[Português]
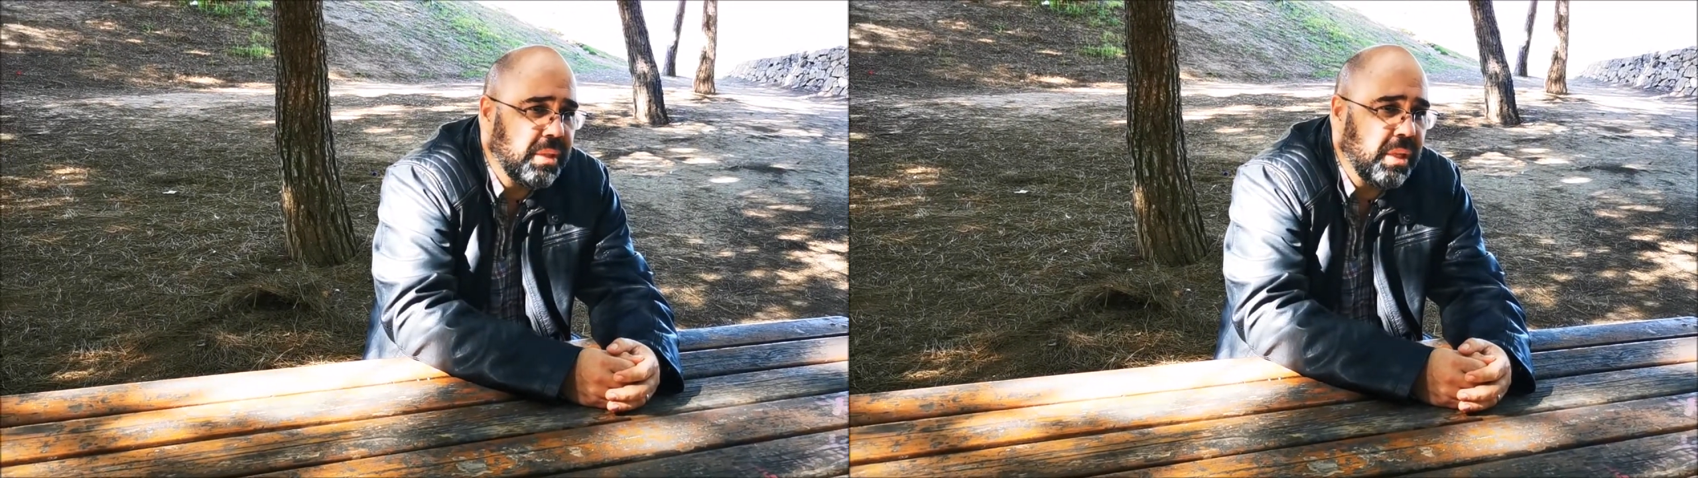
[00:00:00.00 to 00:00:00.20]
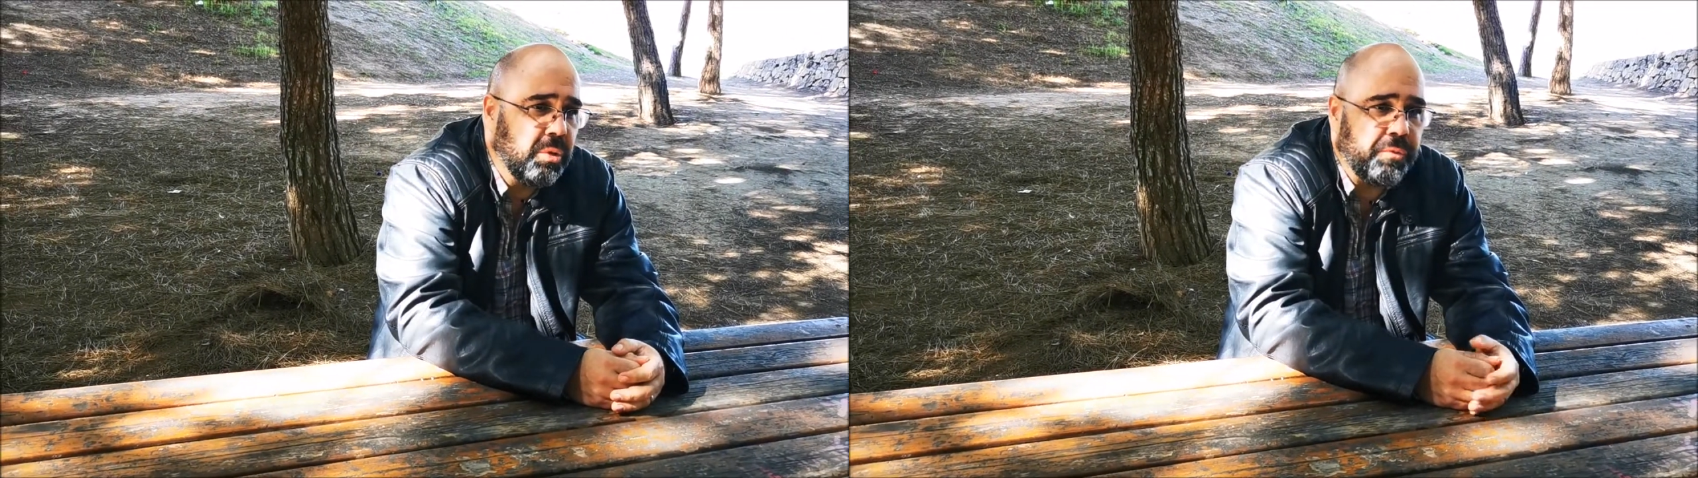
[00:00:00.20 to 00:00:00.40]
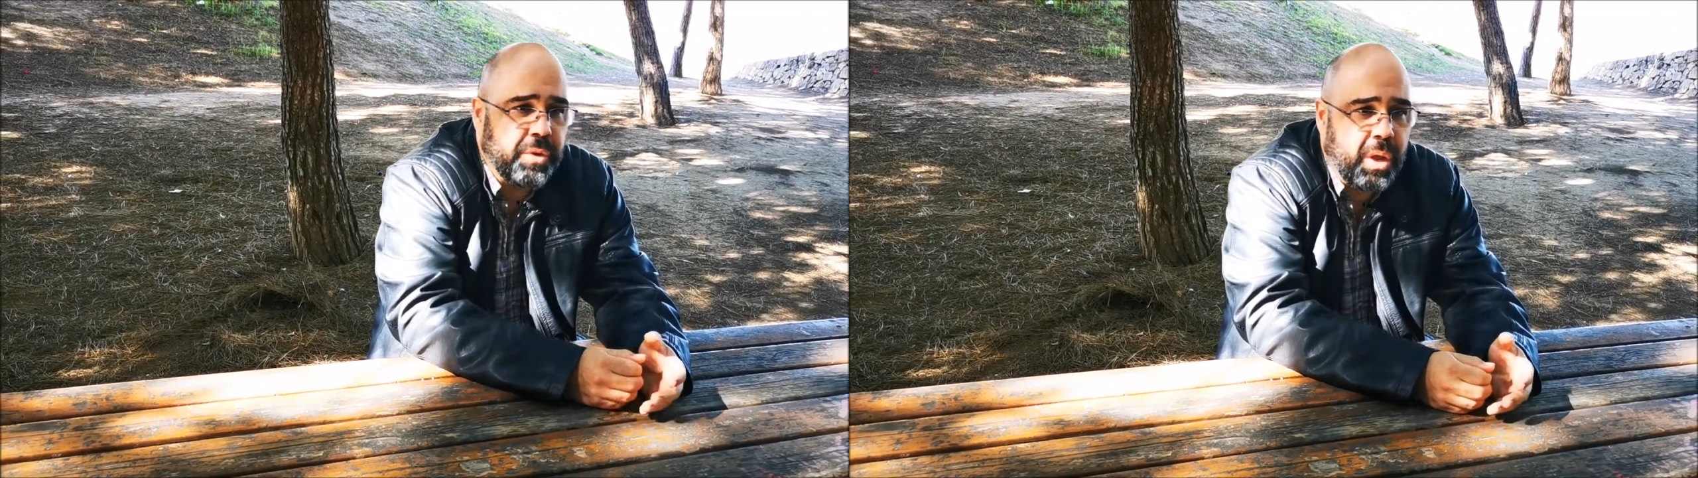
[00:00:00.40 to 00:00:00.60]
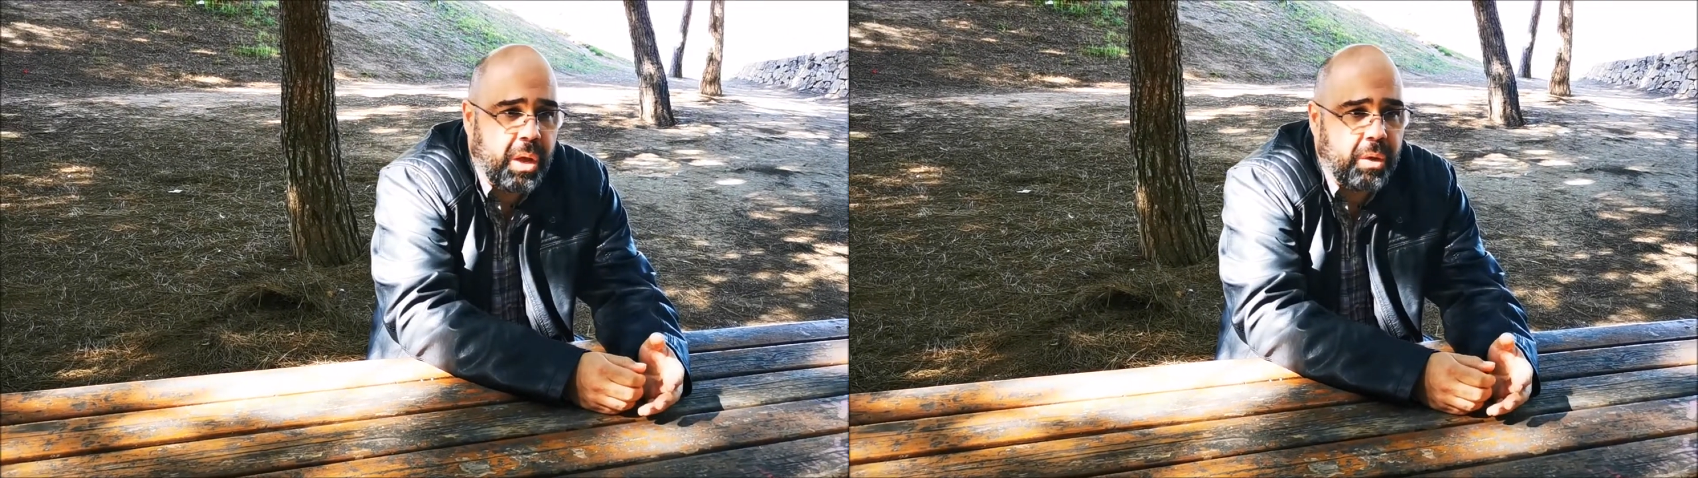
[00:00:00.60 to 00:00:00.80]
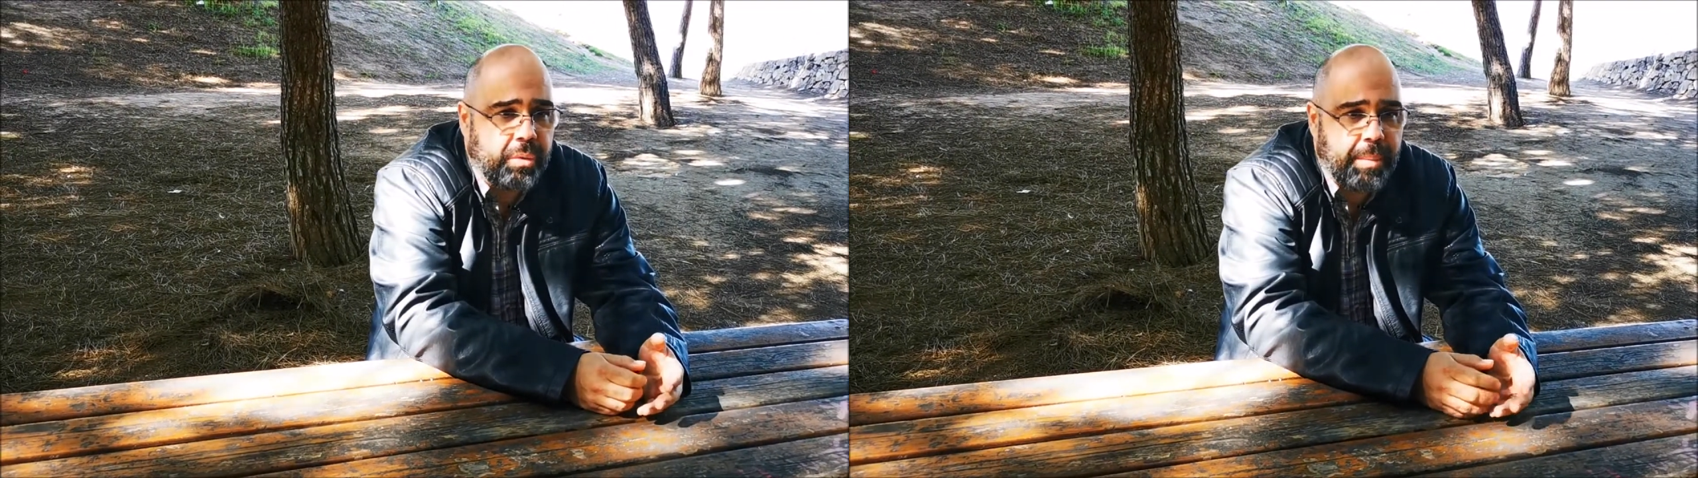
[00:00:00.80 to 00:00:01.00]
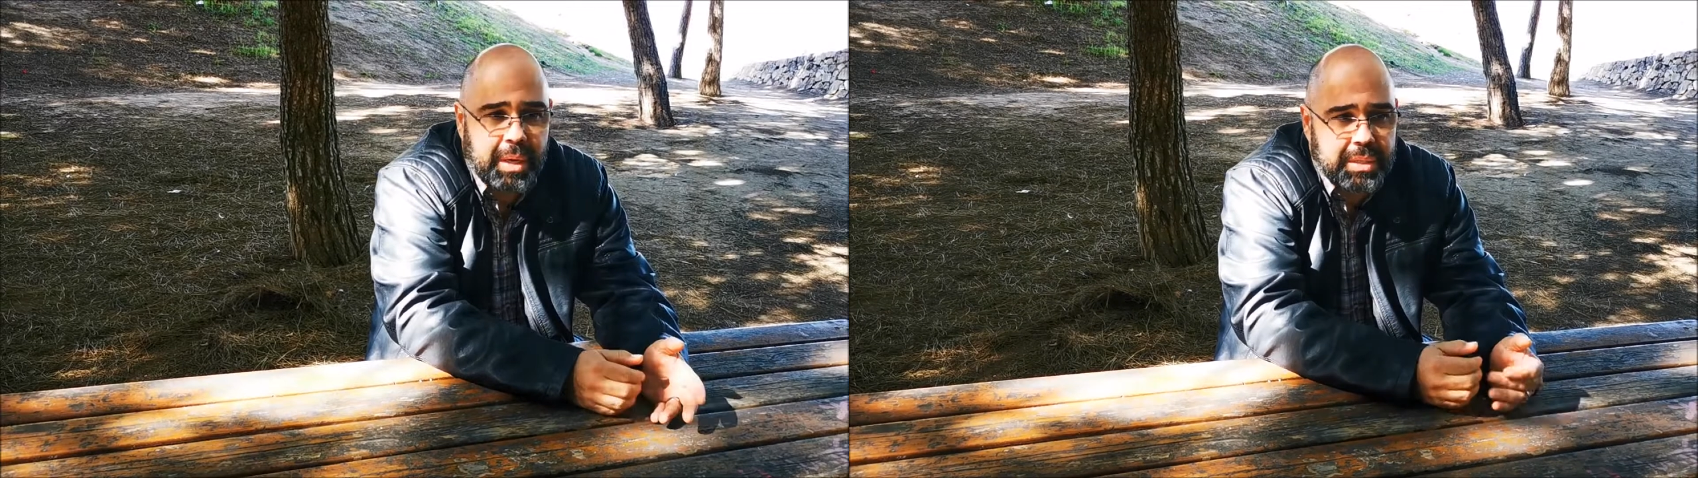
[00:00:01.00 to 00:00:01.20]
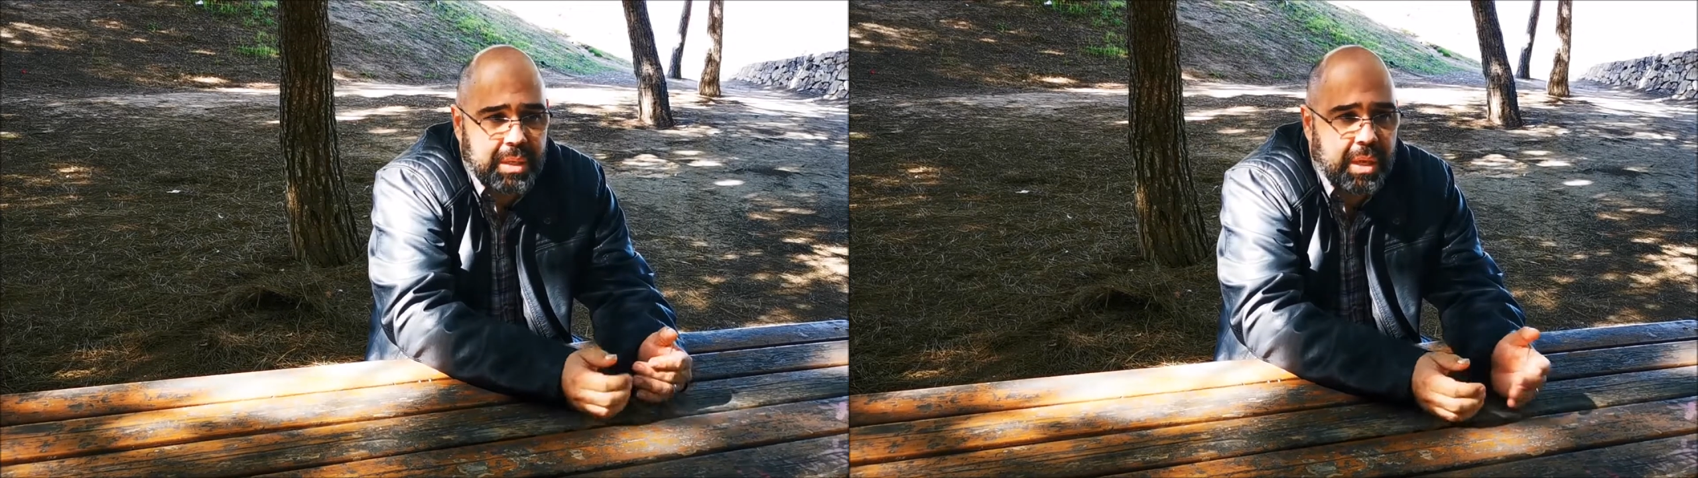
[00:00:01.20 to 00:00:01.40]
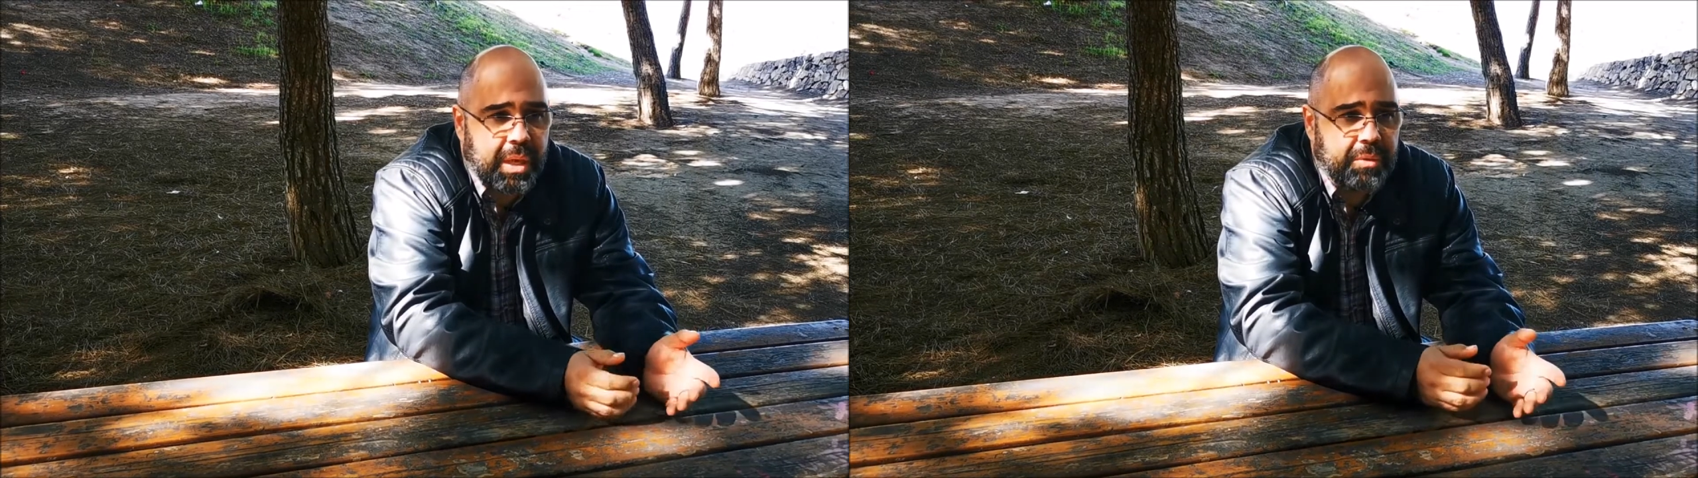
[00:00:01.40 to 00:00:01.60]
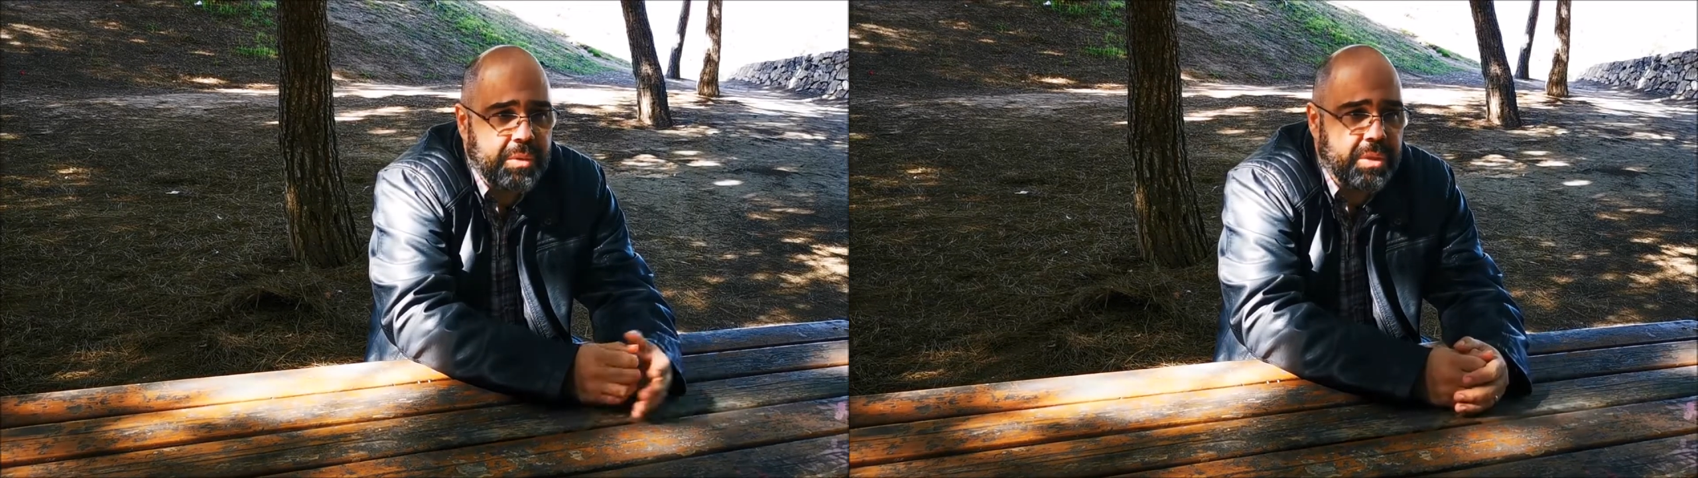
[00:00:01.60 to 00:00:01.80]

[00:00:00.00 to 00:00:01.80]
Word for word: E no final, abraçá-lo